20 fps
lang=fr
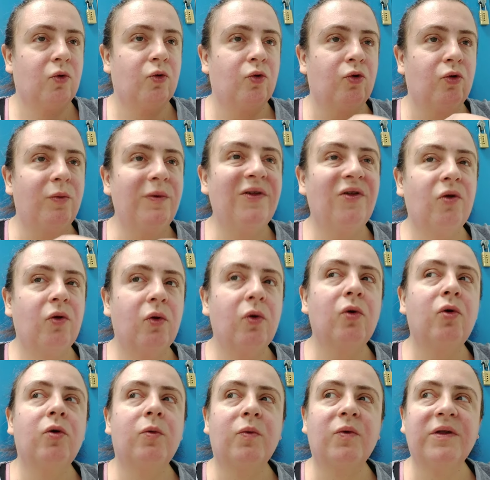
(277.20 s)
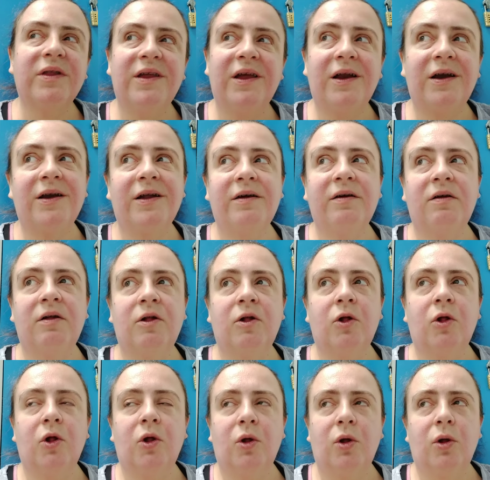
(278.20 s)
de mettre ce commentaire là
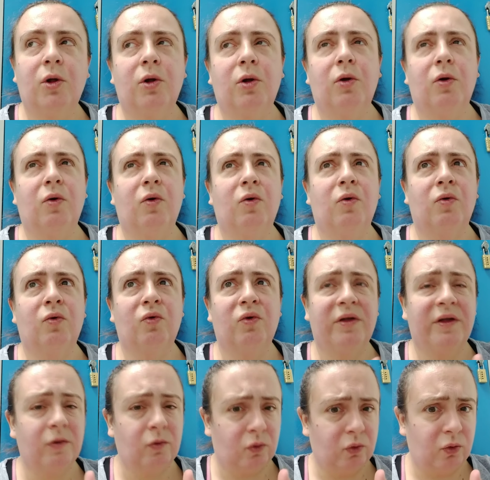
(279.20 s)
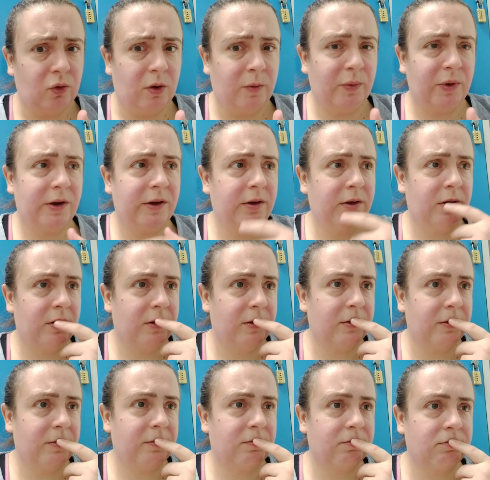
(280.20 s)
euh, aussi longtemps après,
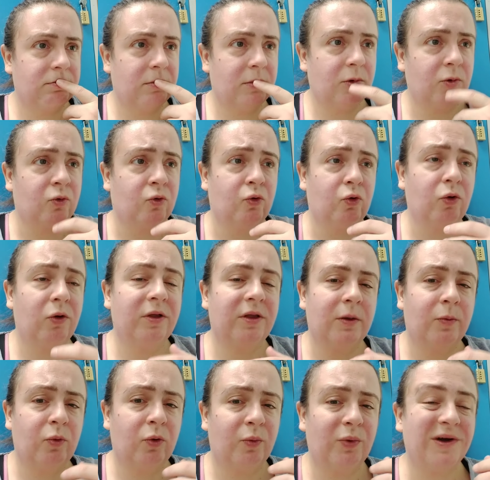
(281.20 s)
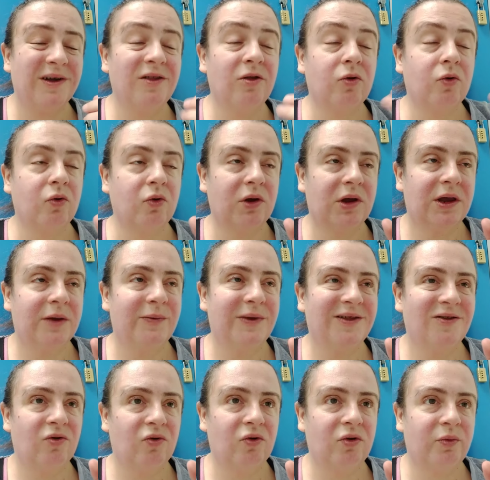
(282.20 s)
autant ça peut paraître entre guillemets
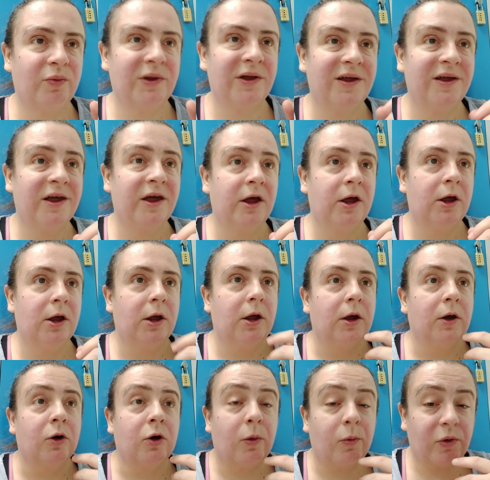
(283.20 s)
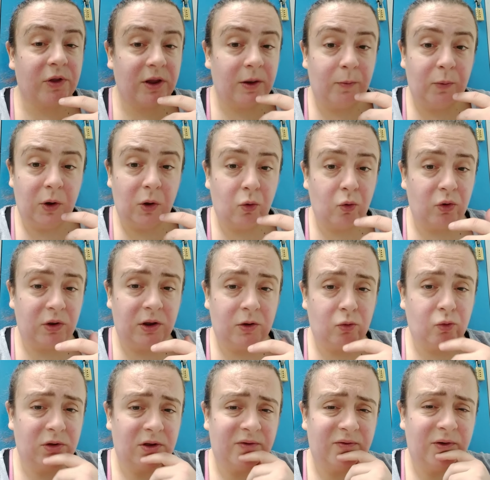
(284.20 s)
suspect, comme ça peut être aussi
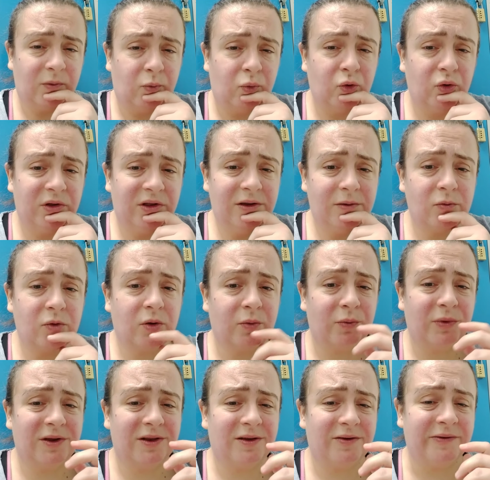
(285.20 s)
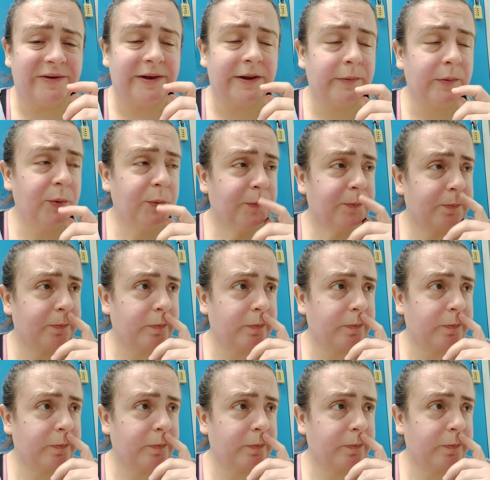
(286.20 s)
tout à fait plausible, bien évidemment.